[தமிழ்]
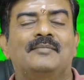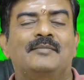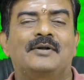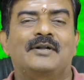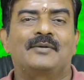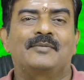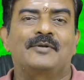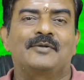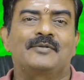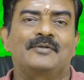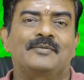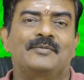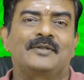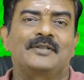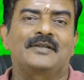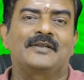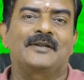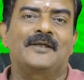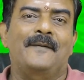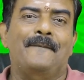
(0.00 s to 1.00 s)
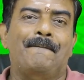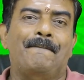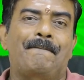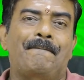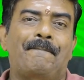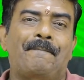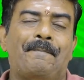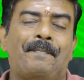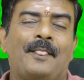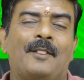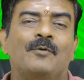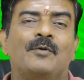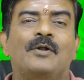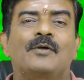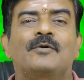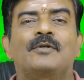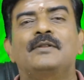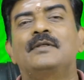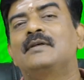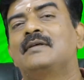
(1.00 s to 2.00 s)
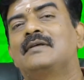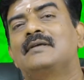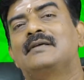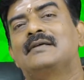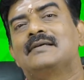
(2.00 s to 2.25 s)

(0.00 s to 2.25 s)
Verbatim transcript: மற்றபடி வந்து பார்த்திங்கன்னா உங்களுக்கு வந்து